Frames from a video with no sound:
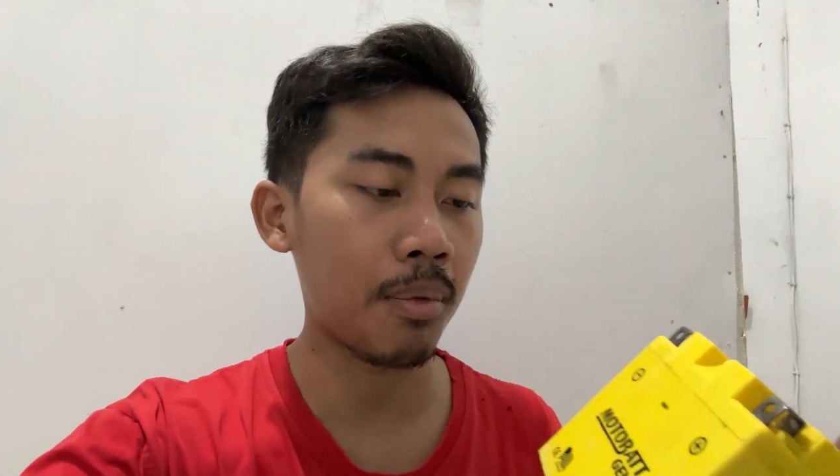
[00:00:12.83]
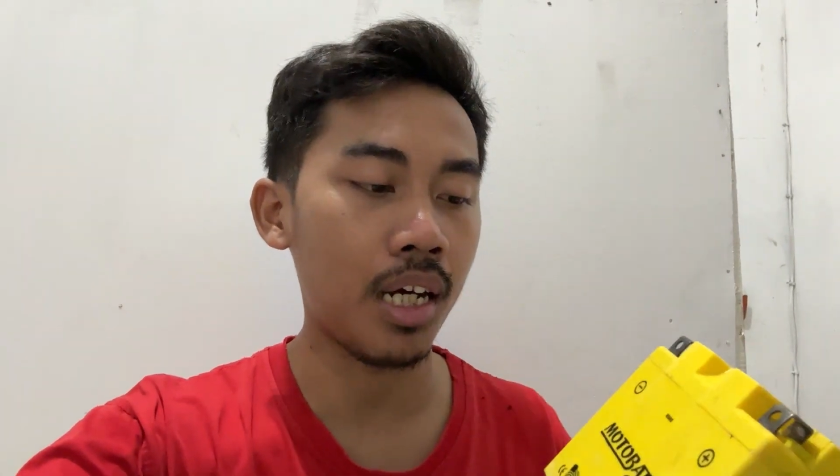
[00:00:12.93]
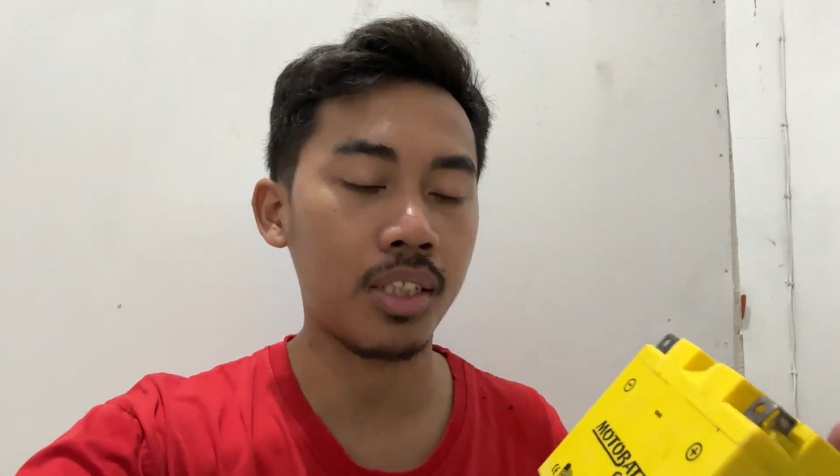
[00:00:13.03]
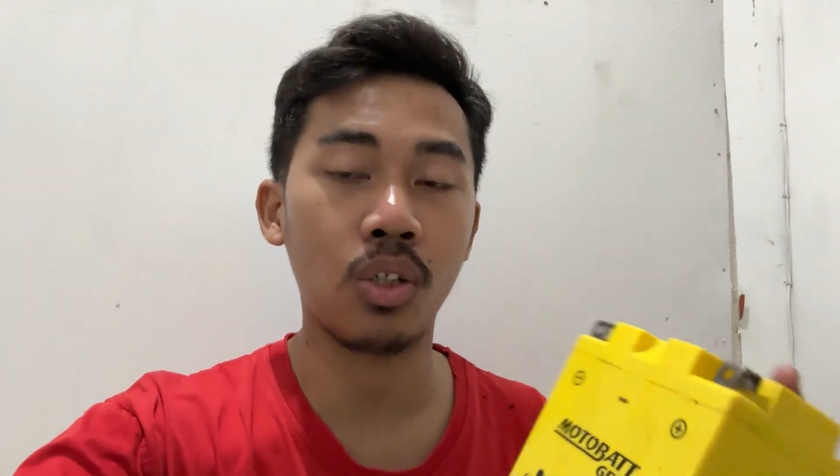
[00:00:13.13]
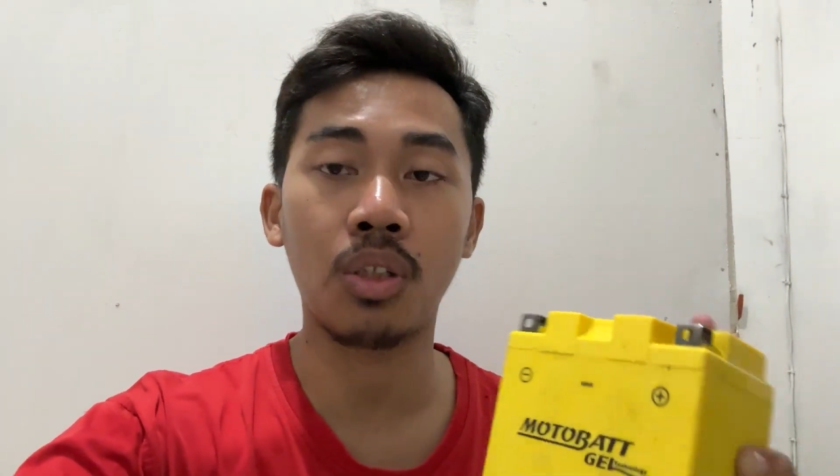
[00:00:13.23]

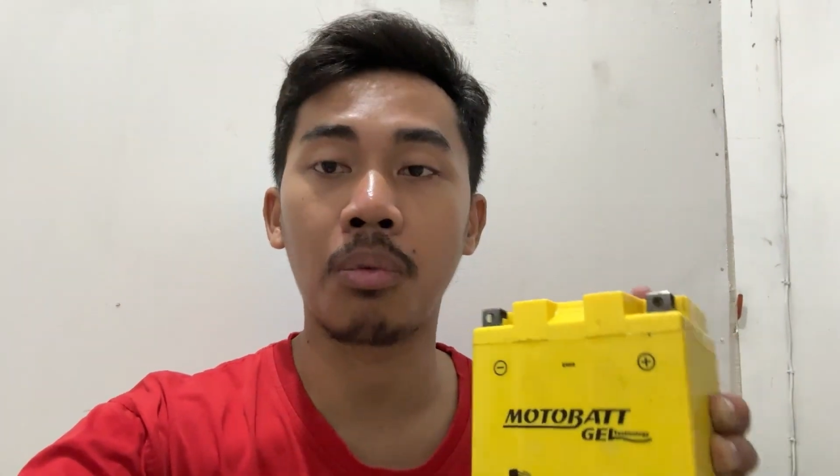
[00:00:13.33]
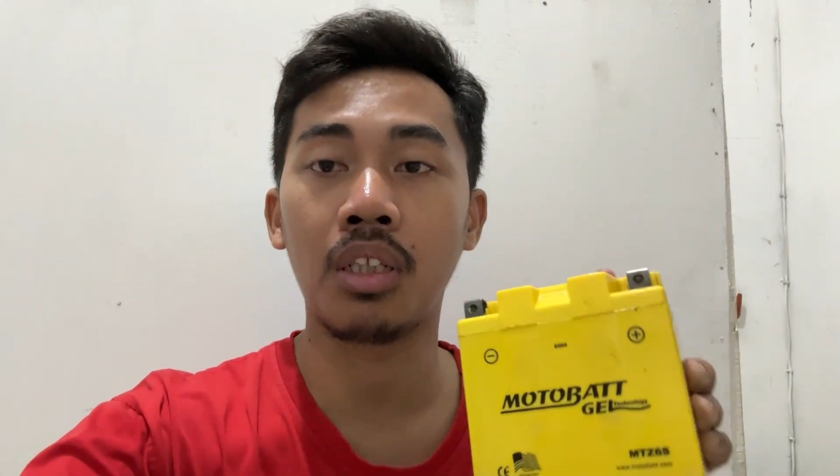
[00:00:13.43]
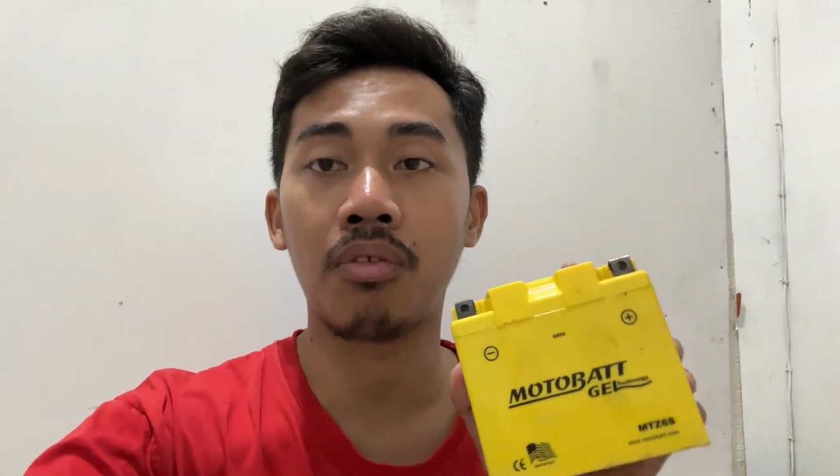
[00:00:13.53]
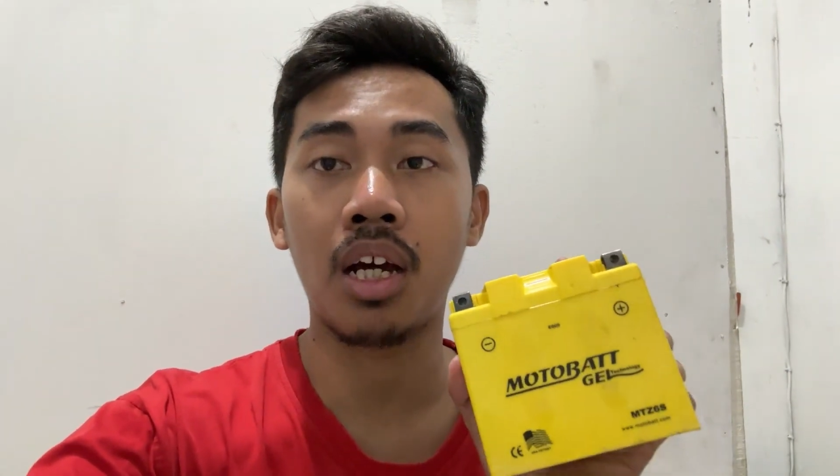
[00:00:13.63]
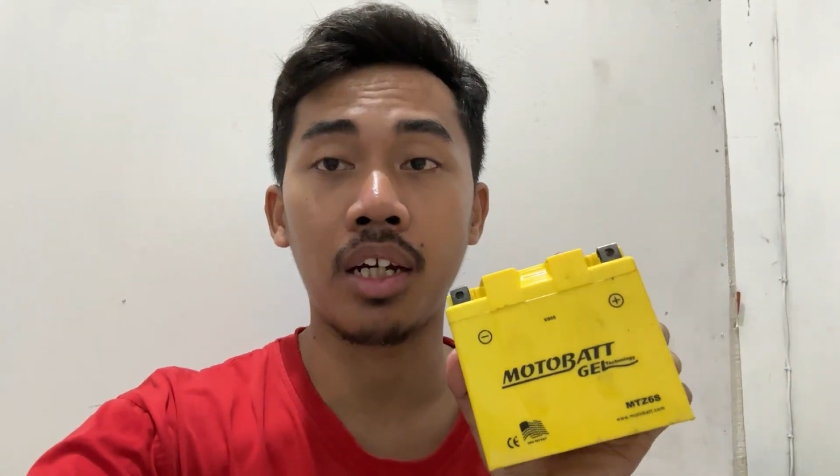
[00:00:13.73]
bahas
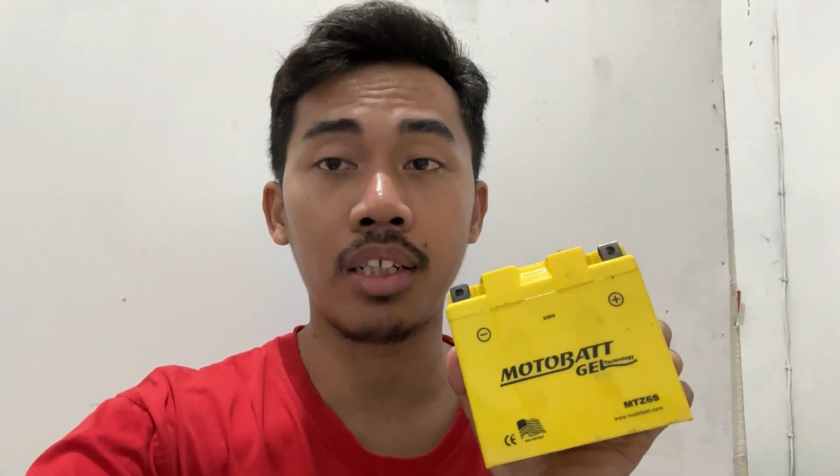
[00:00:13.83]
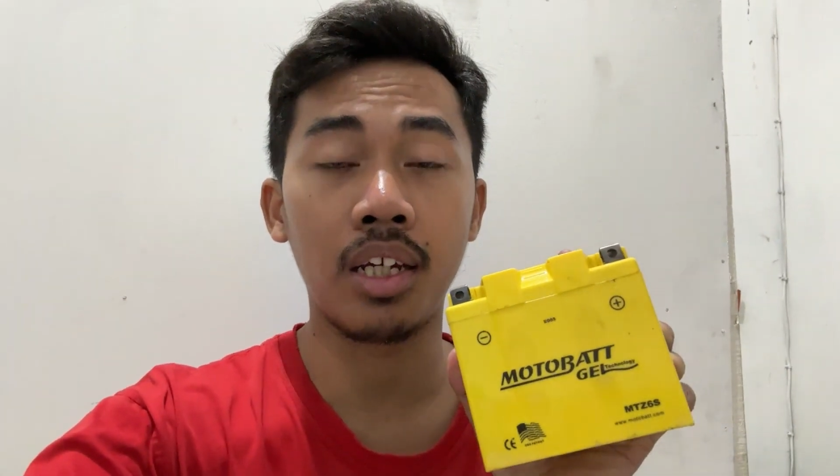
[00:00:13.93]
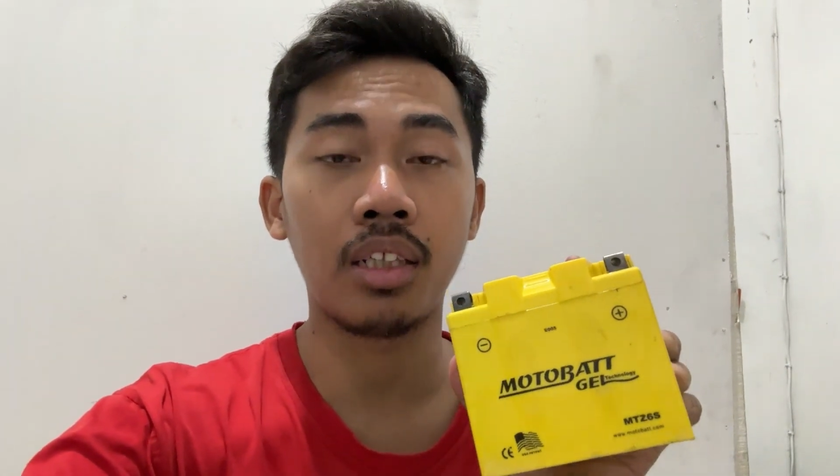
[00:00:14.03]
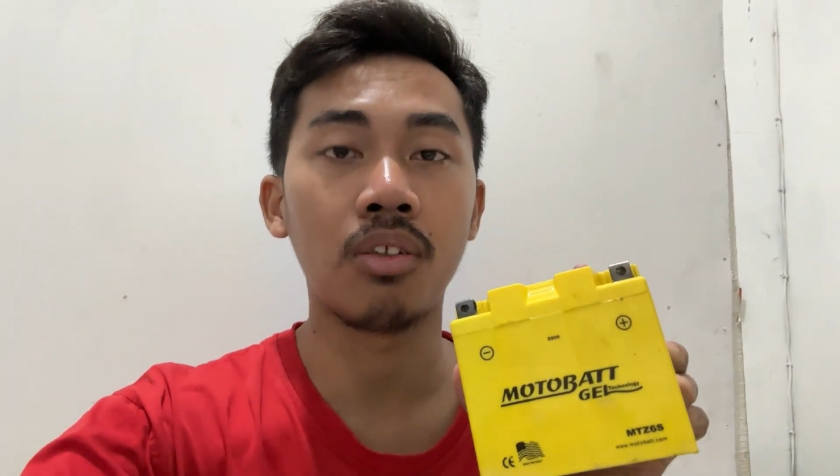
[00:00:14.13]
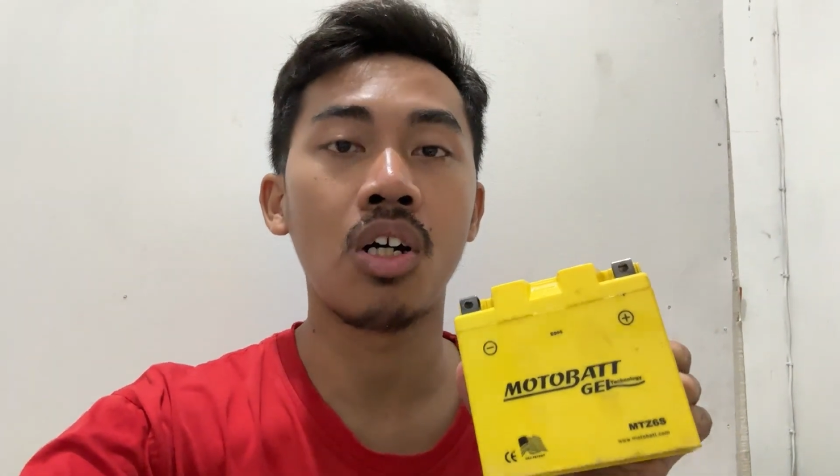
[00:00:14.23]
otomotif lagi
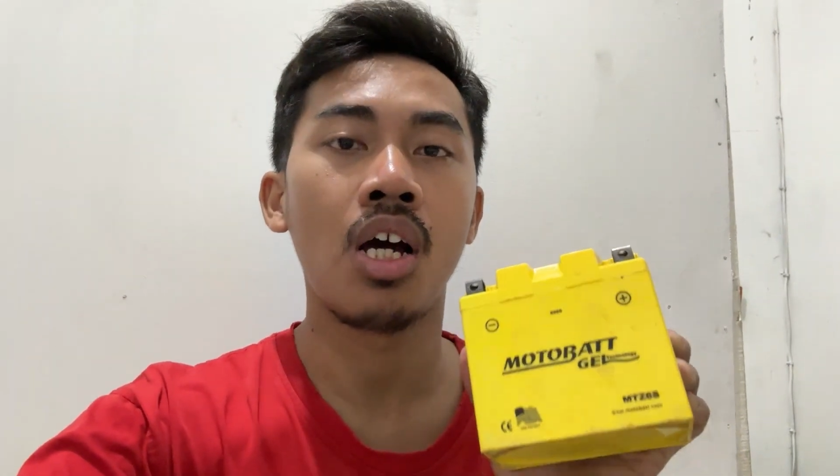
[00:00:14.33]
yaitu